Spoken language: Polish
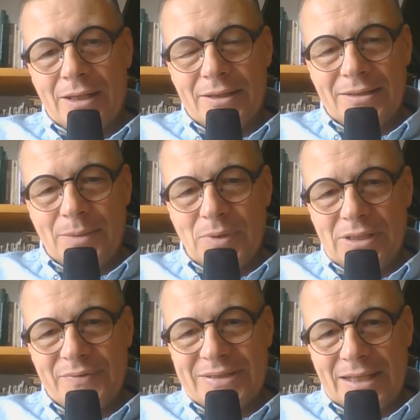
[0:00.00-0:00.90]
nie
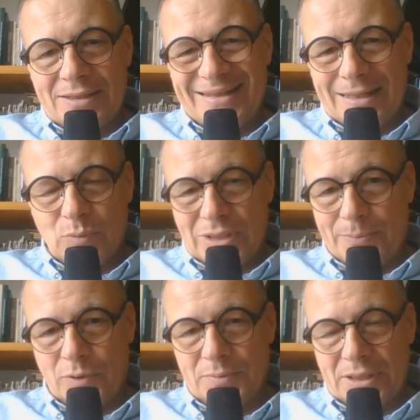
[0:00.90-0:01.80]
byli w stanie temu
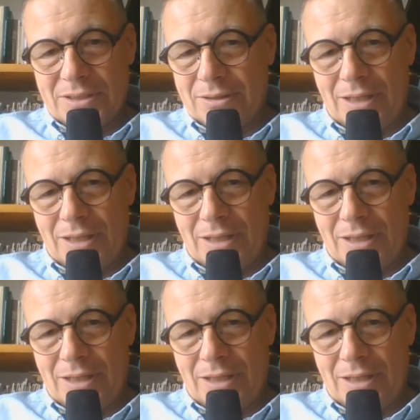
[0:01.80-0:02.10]
zapobiec.